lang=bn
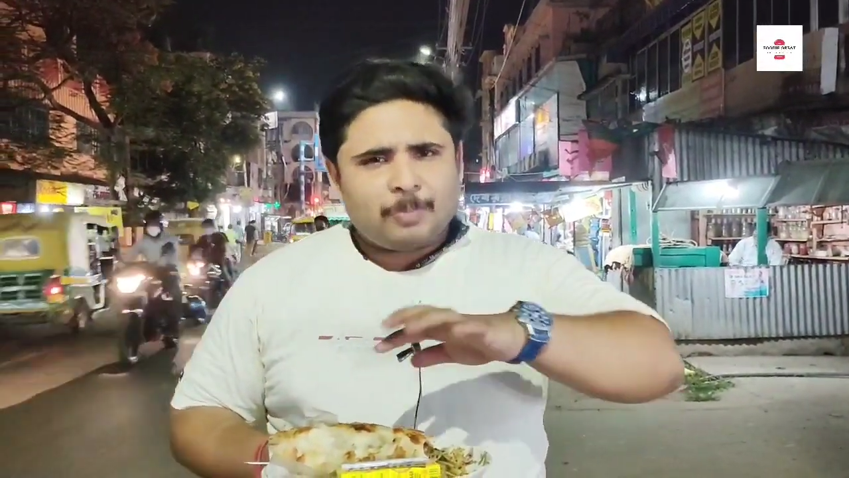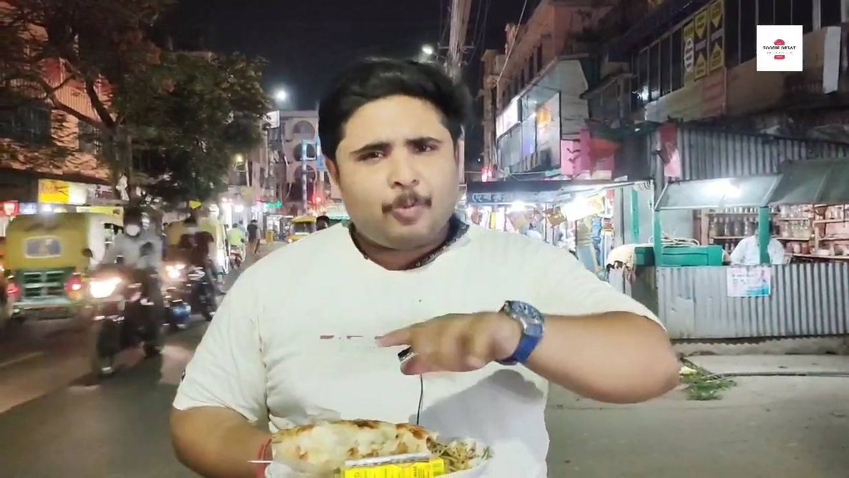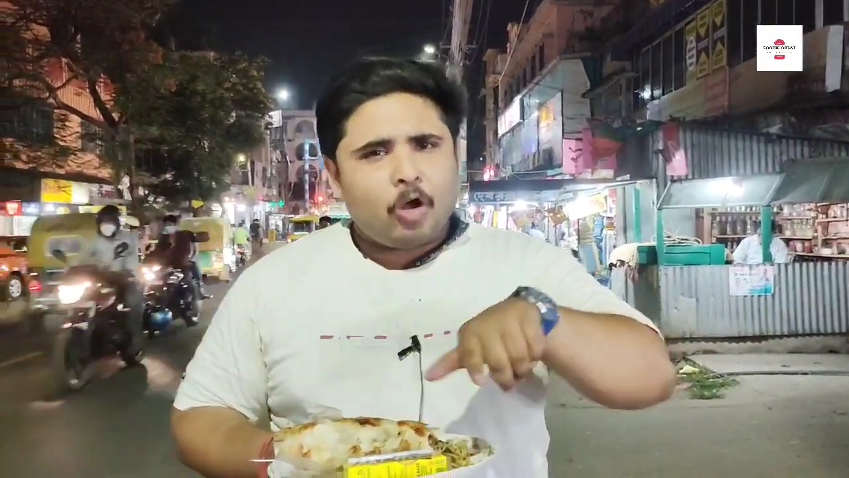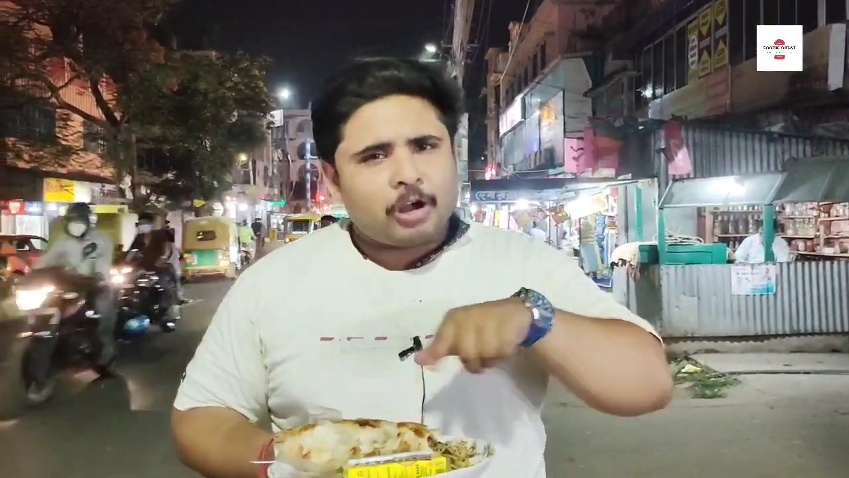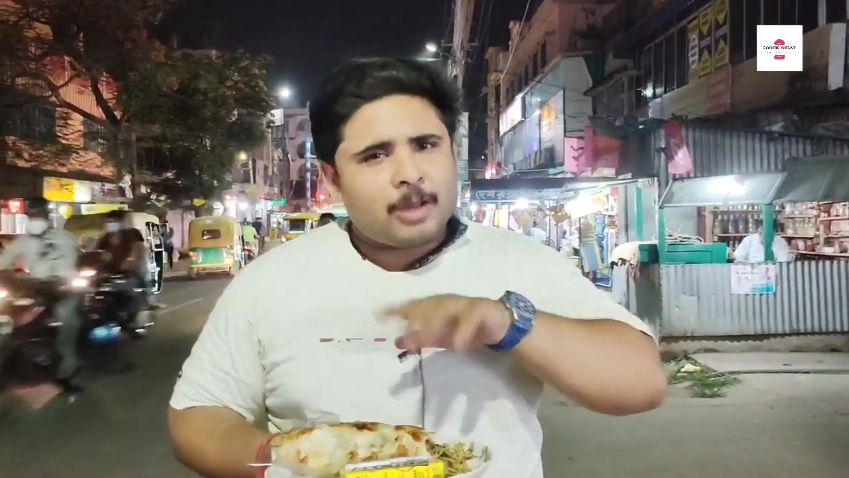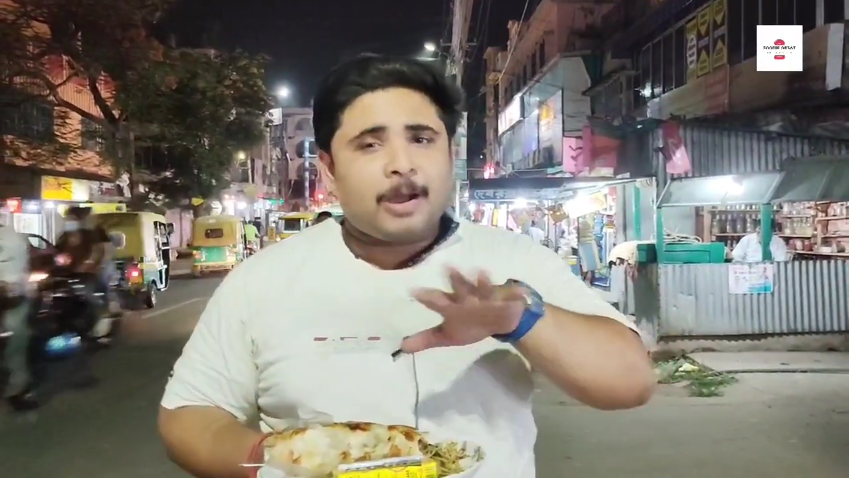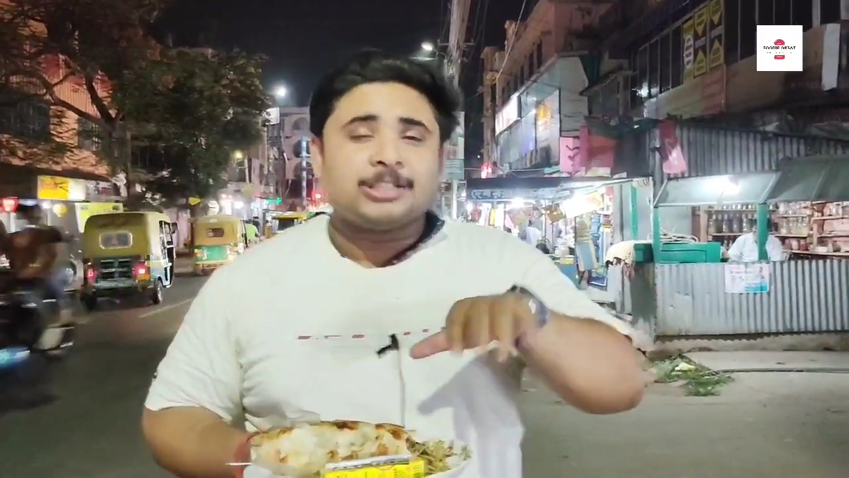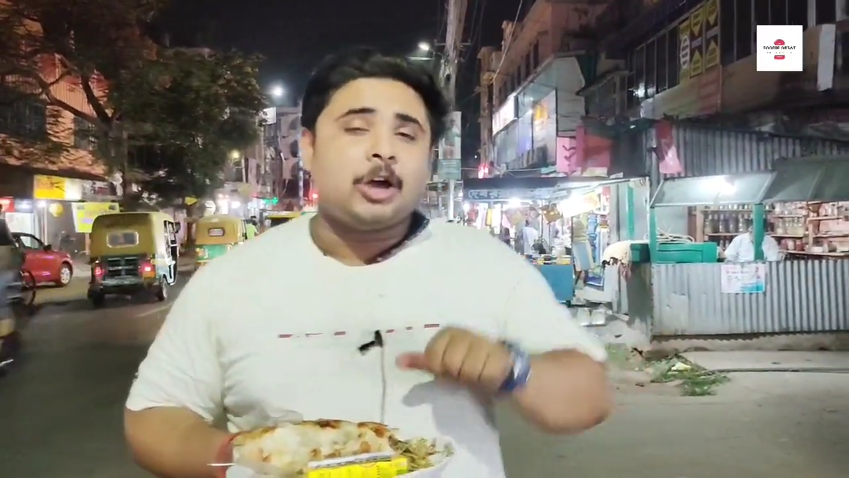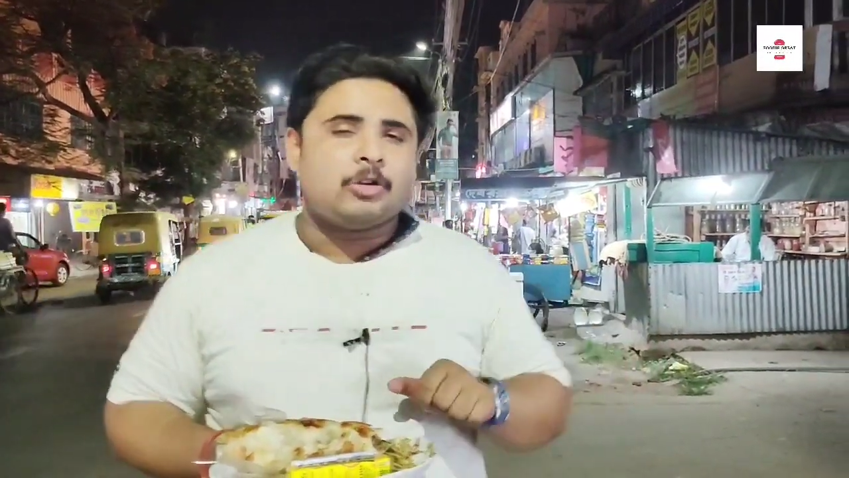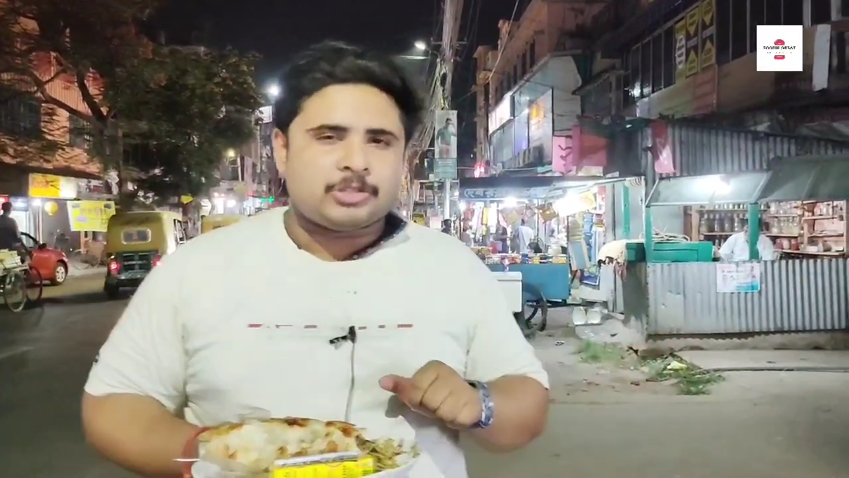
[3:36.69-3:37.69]
এর পরোটাটা
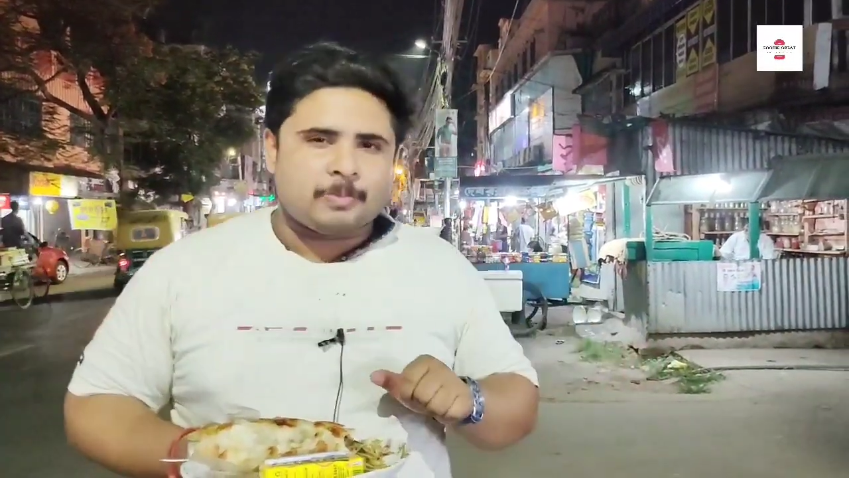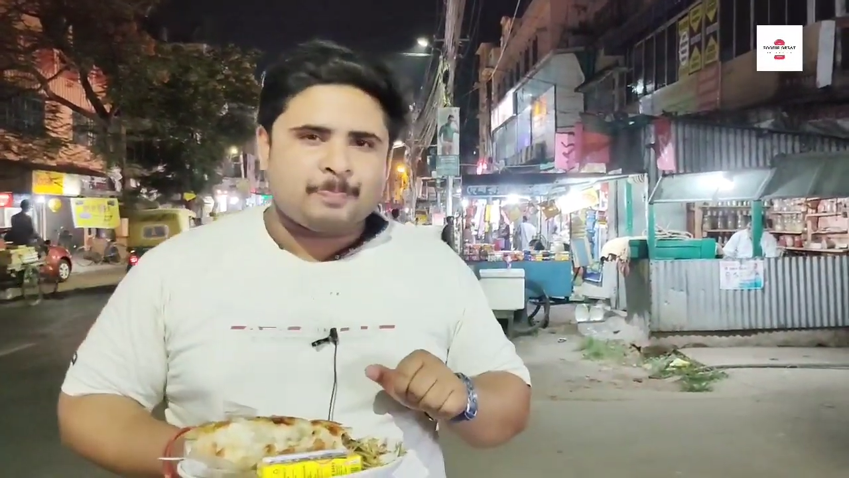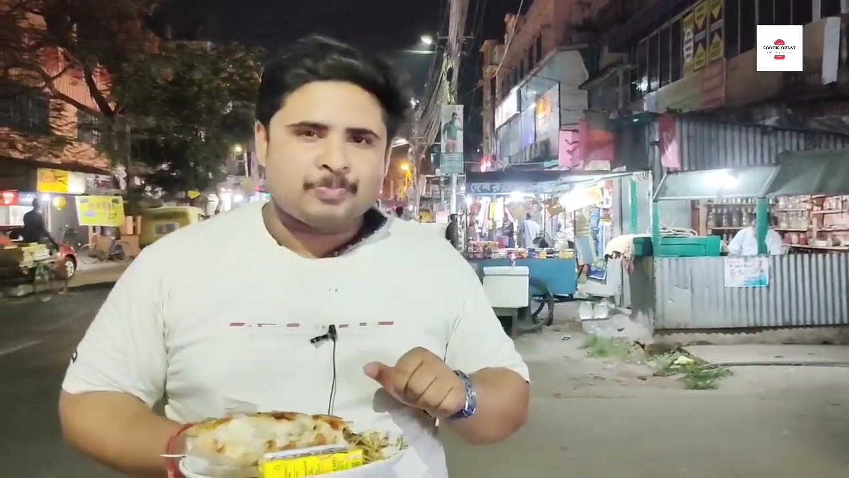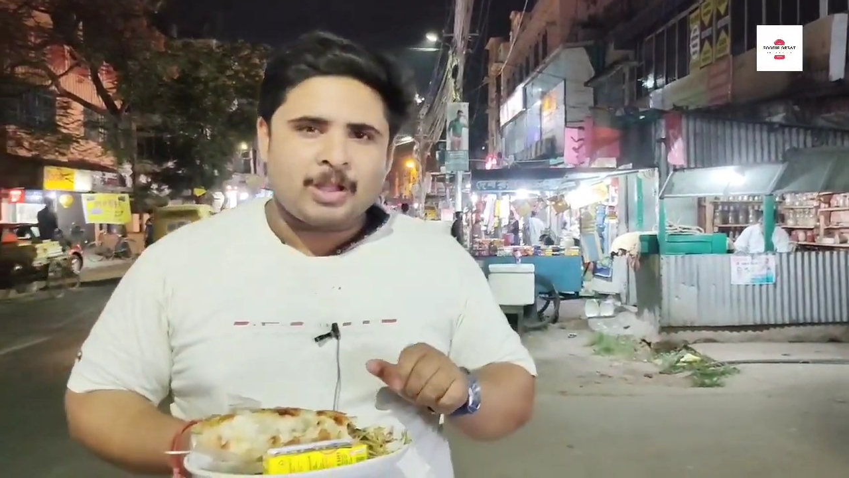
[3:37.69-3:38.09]
ভাজা হয়েছে